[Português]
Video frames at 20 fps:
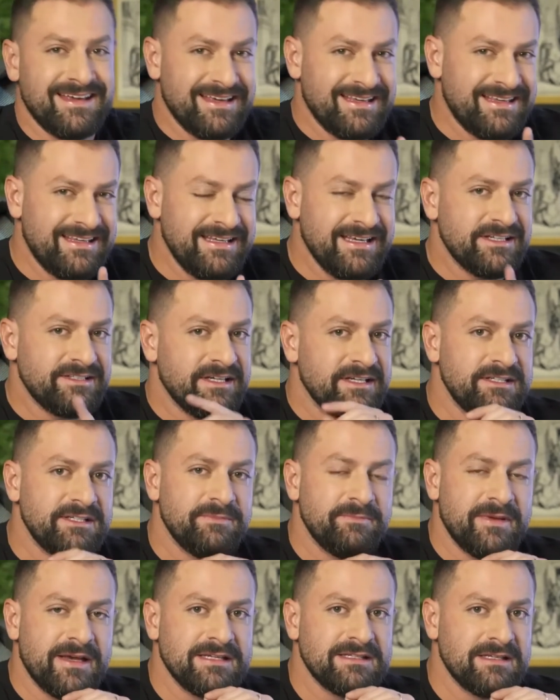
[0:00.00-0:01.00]
que a gente
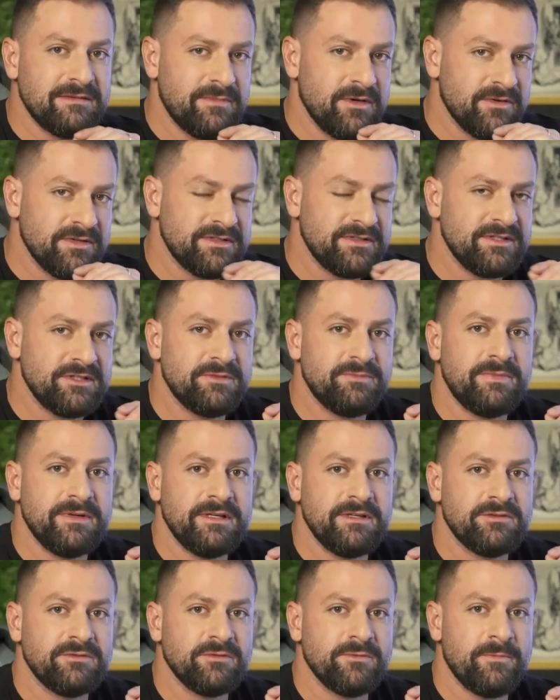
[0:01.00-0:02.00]
percebeu esse
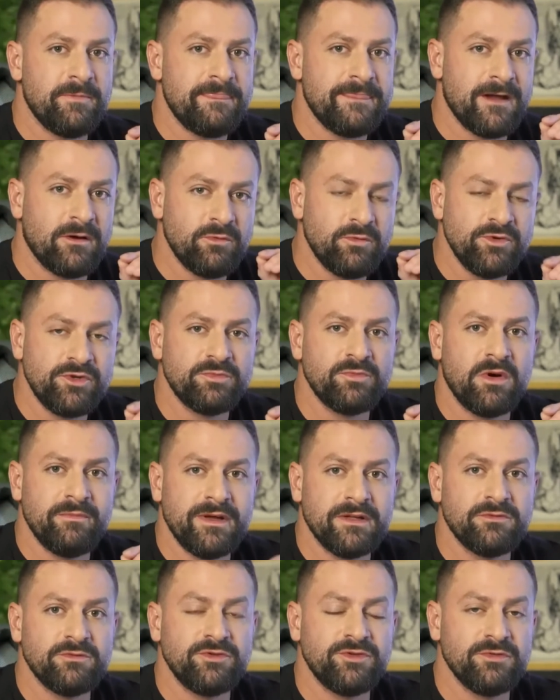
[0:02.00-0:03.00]
espírito em alguns
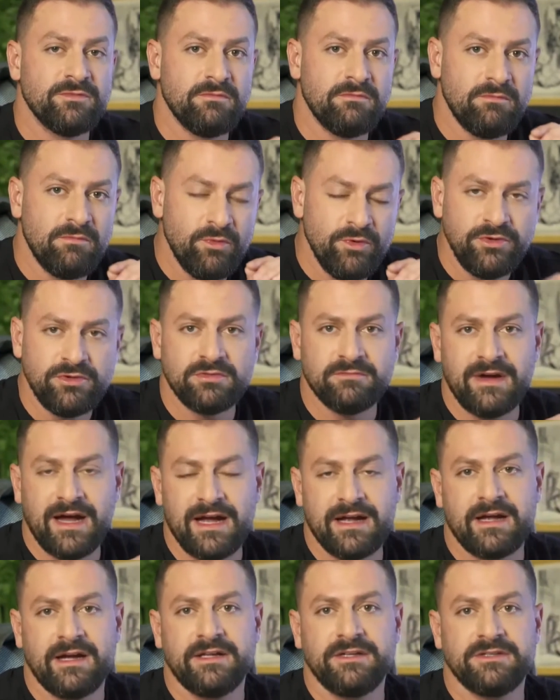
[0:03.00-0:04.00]
momentos muito
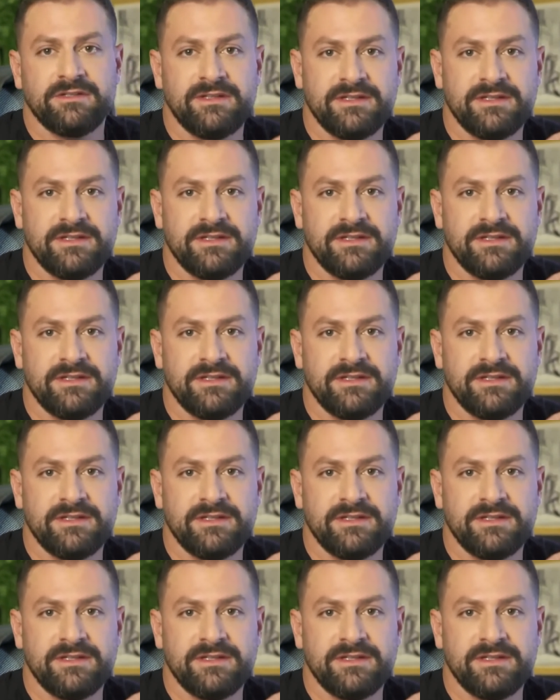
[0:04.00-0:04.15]
marcantes,